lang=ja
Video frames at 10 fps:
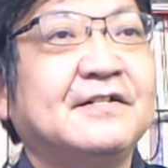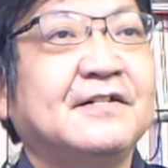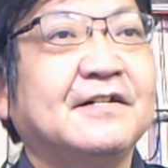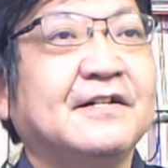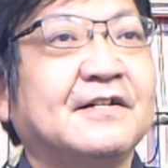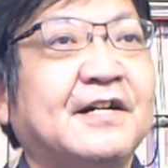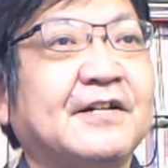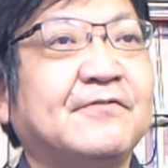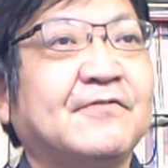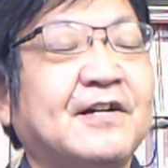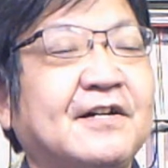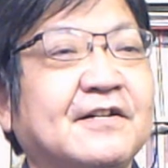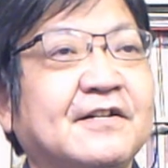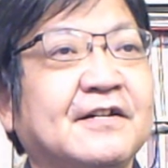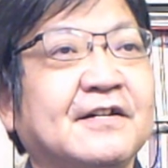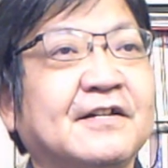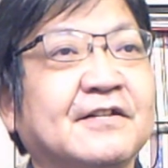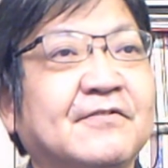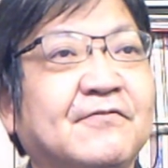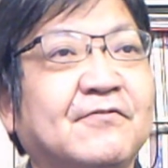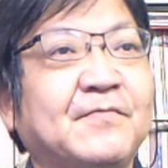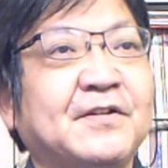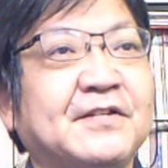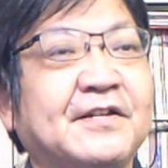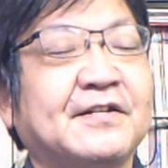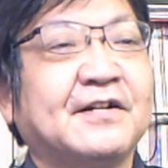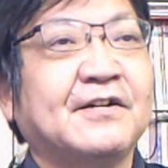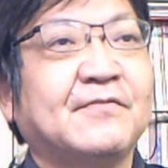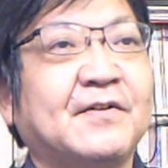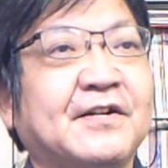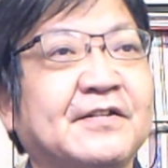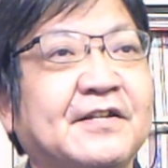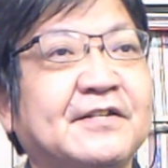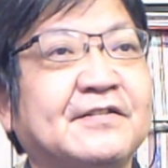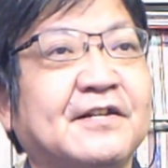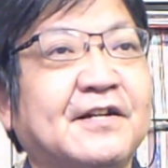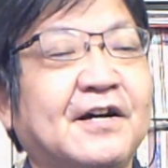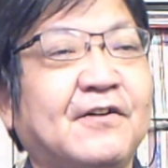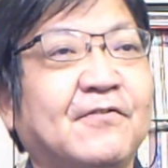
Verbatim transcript: えー、外交関係のコメンテーターが呼ばれていったら、